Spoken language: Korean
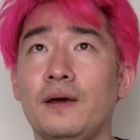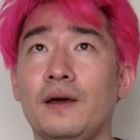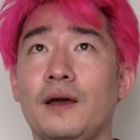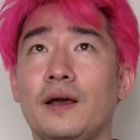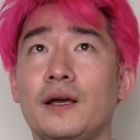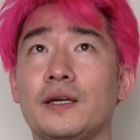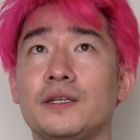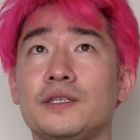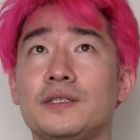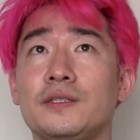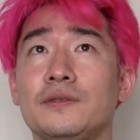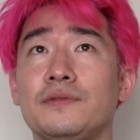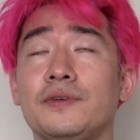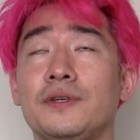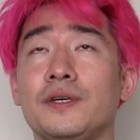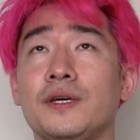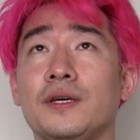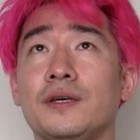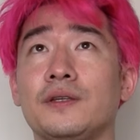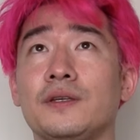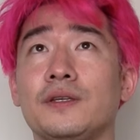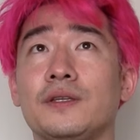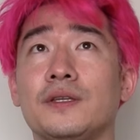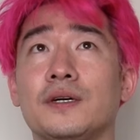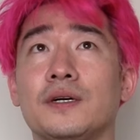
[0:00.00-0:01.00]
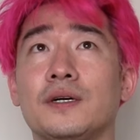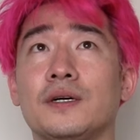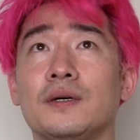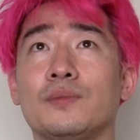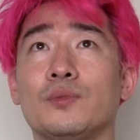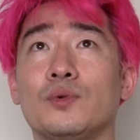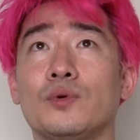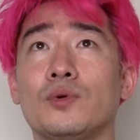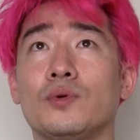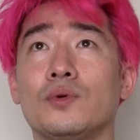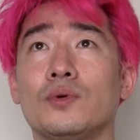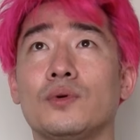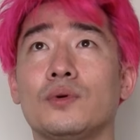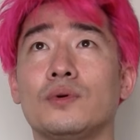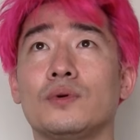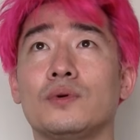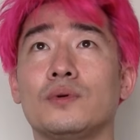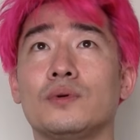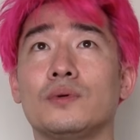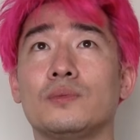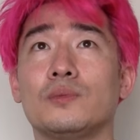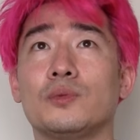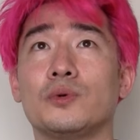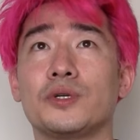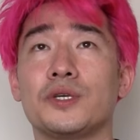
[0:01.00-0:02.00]
s b n 이나 뭐,
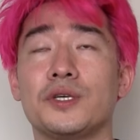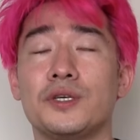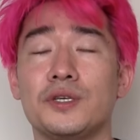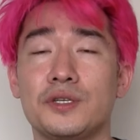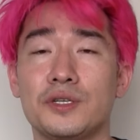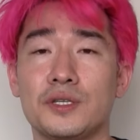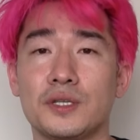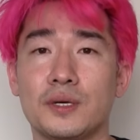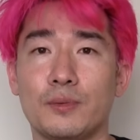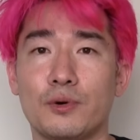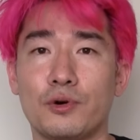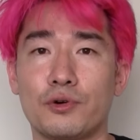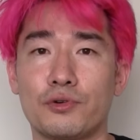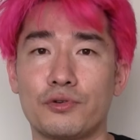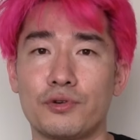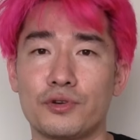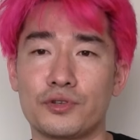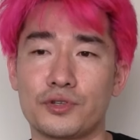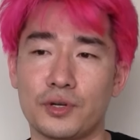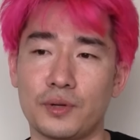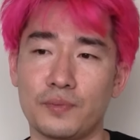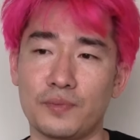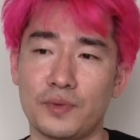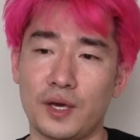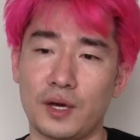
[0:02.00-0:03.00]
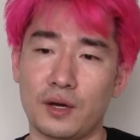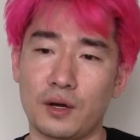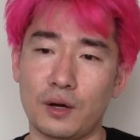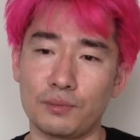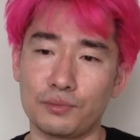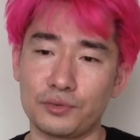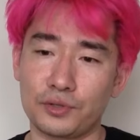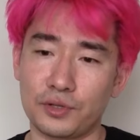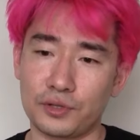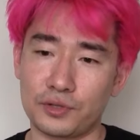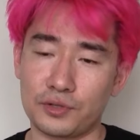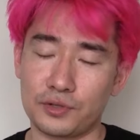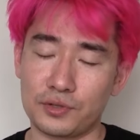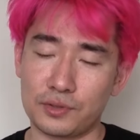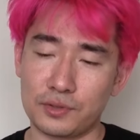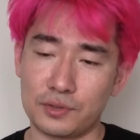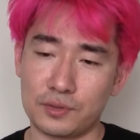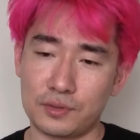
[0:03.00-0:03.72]
뭐 기시나 머큐럴처럼내 뭐 컴퓨터에서